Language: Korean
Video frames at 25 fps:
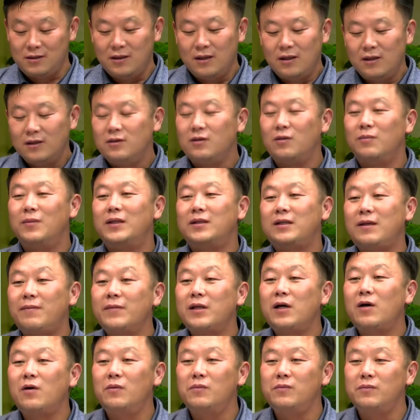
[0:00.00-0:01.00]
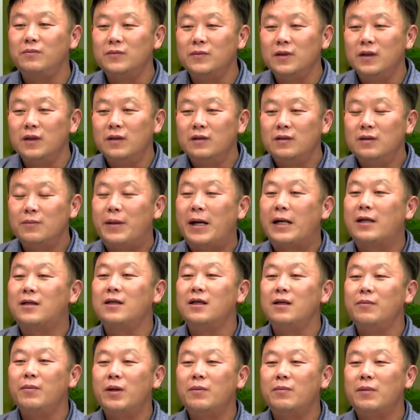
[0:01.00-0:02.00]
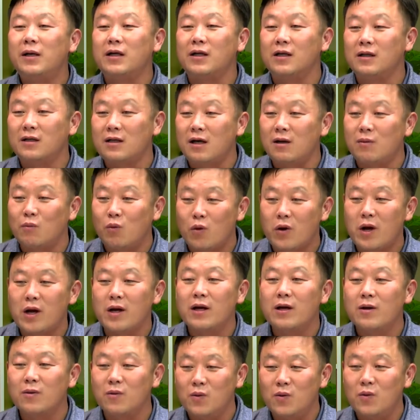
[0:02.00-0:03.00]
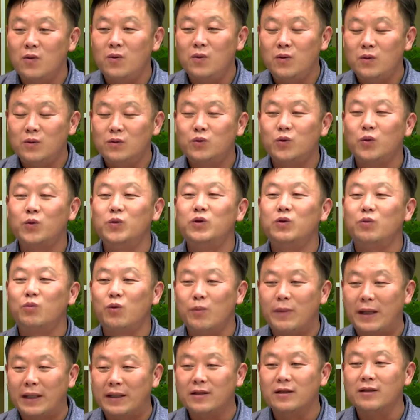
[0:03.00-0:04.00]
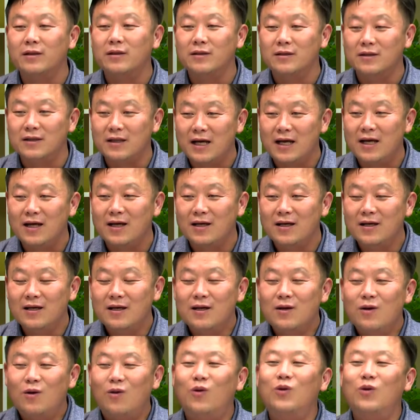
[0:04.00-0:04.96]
정말 참다운 박근혜 이명박 일당을 몰아내고 좋은 정부를 만들었는데 그렇죠.